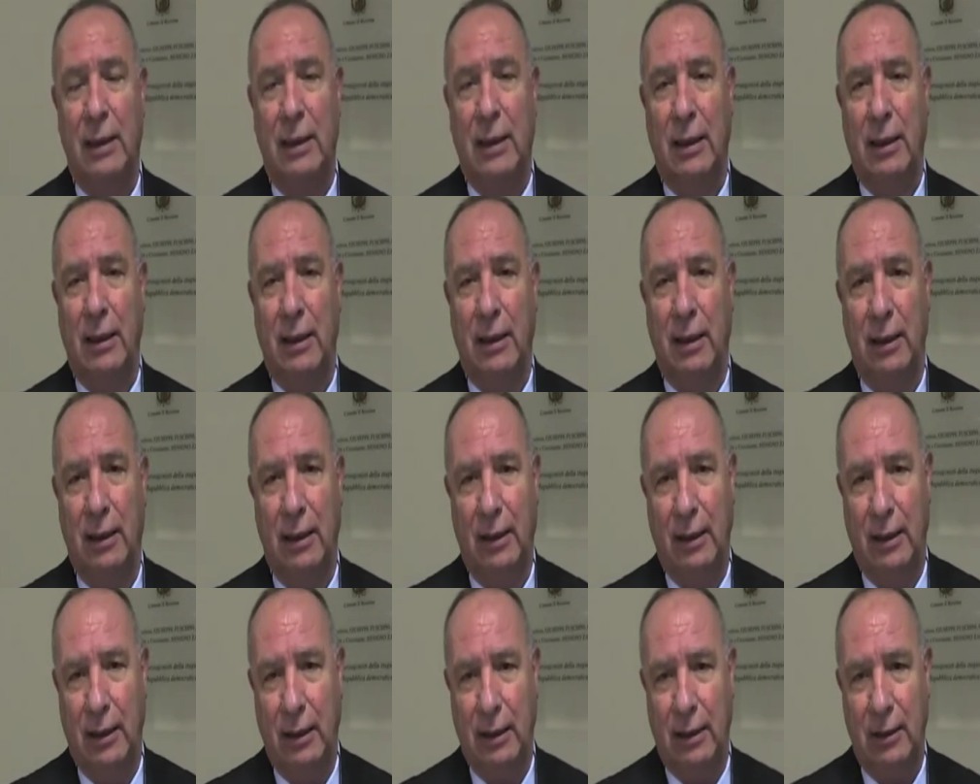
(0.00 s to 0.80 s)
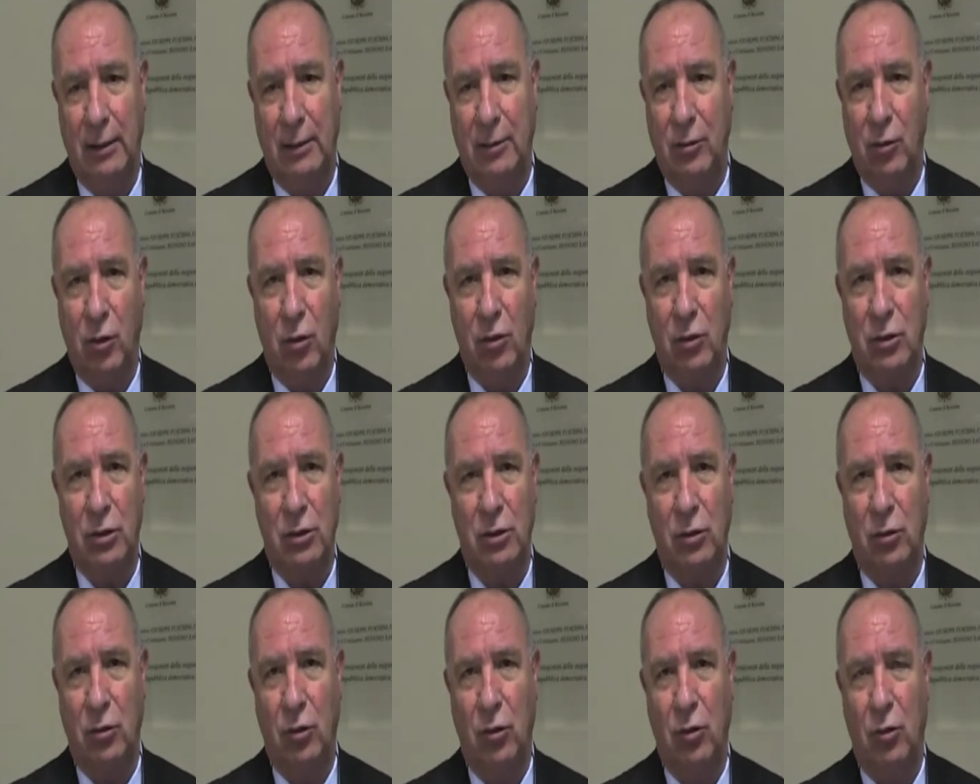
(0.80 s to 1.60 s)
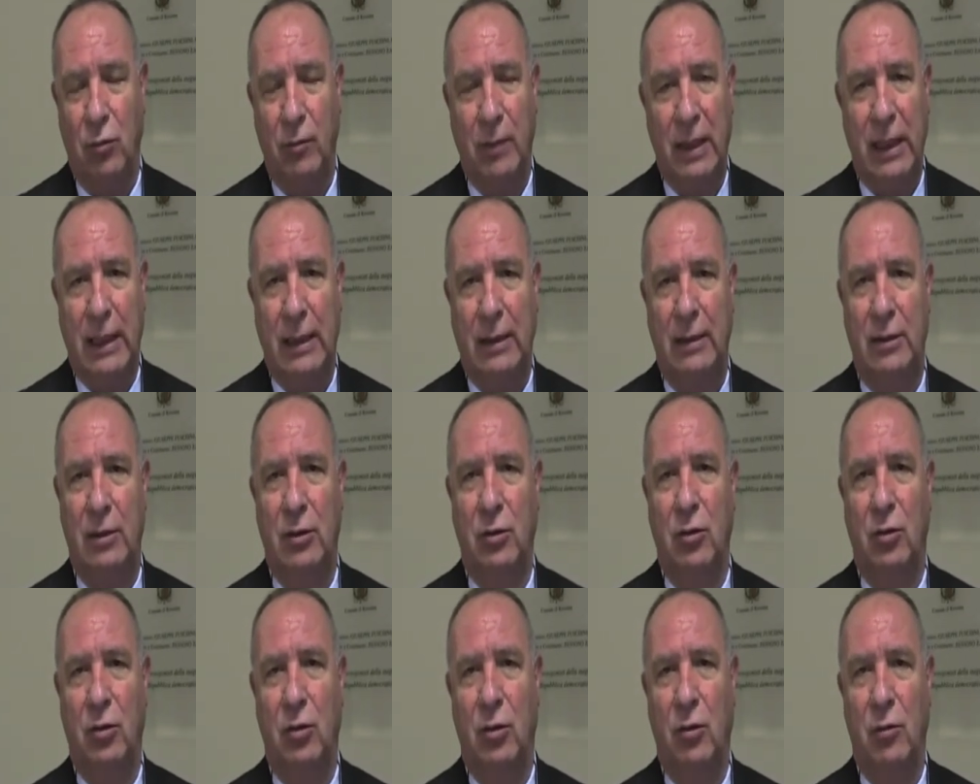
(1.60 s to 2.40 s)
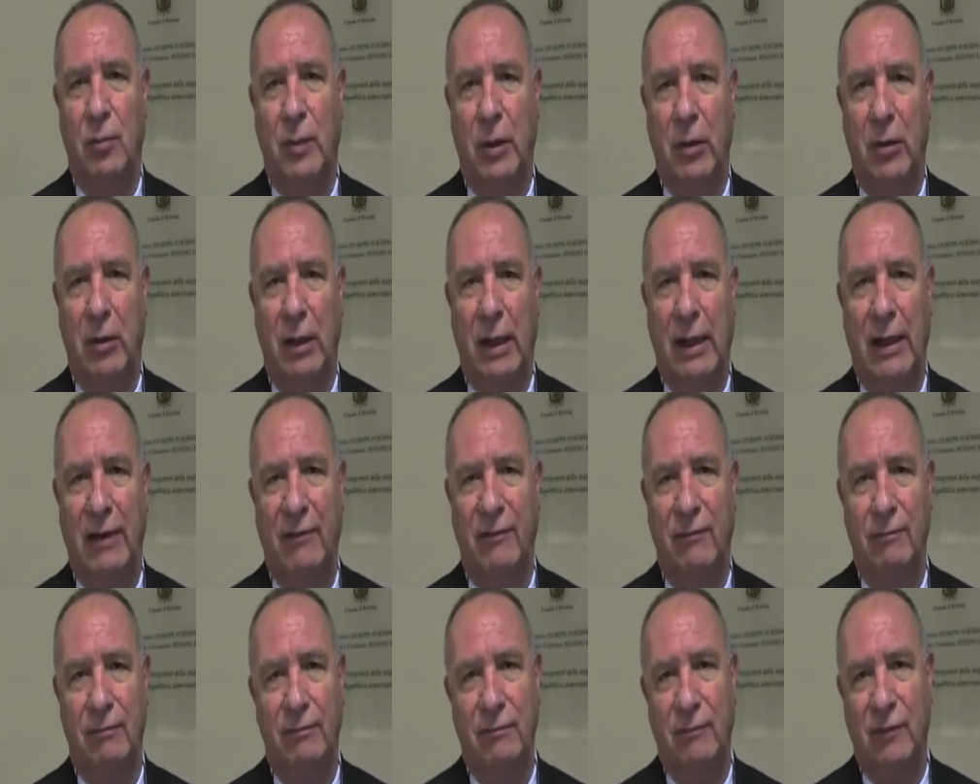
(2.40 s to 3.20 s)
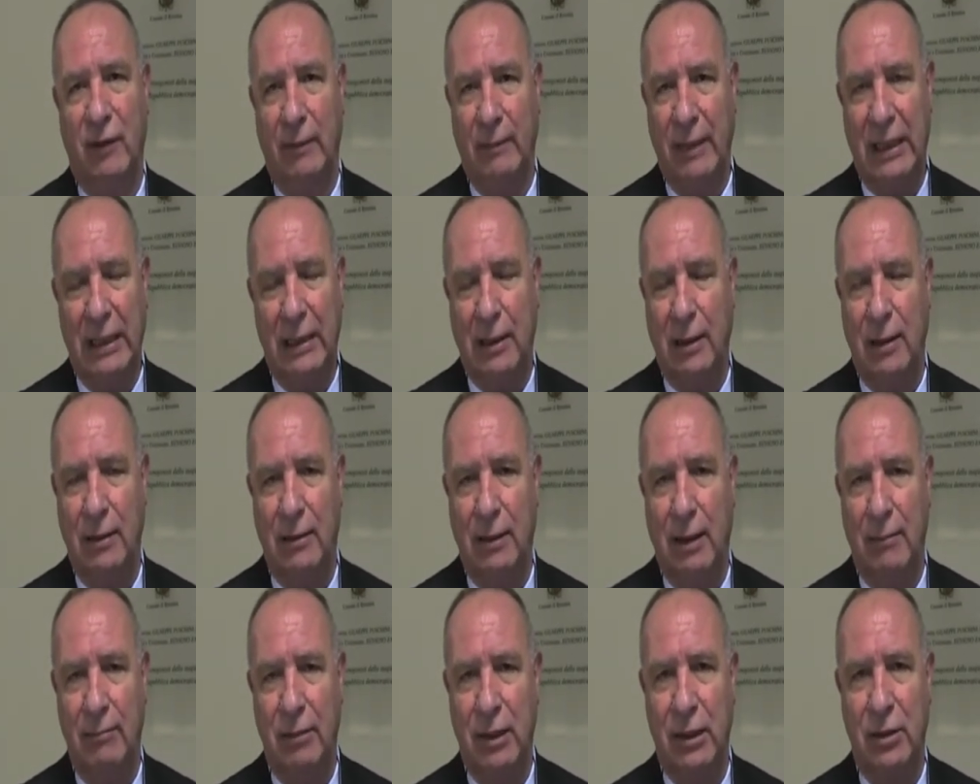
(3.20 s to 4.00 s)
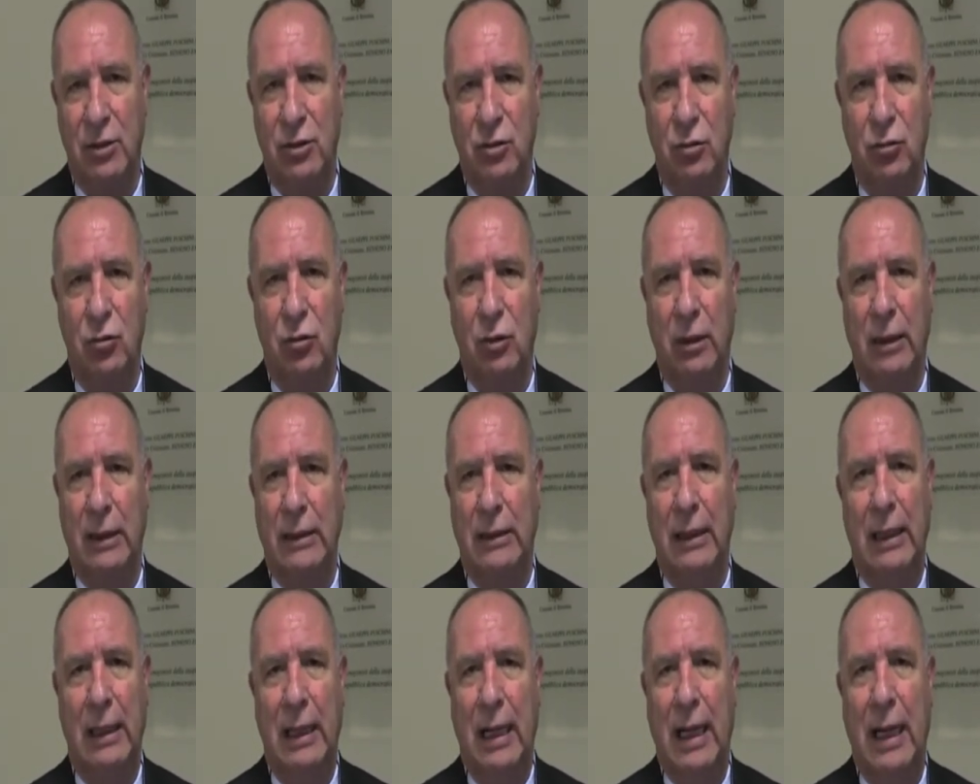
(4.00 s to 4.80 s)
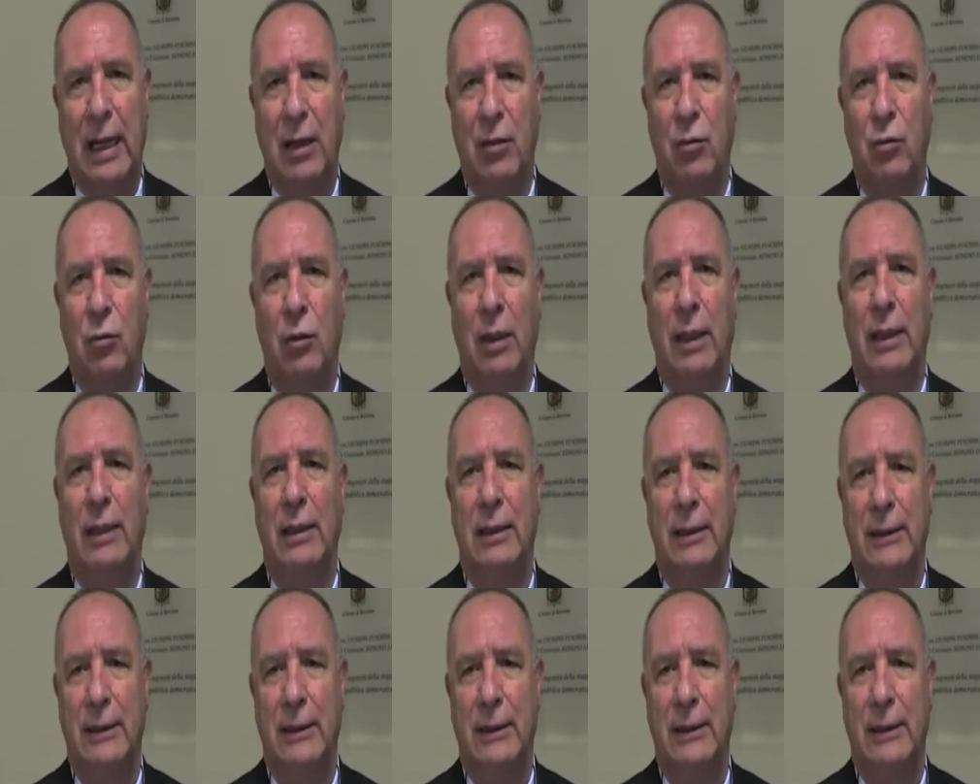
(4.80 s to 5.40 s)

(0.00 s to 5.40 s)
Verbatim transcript: Eh, il costo medio per una famiglia di tre persone dell'acqua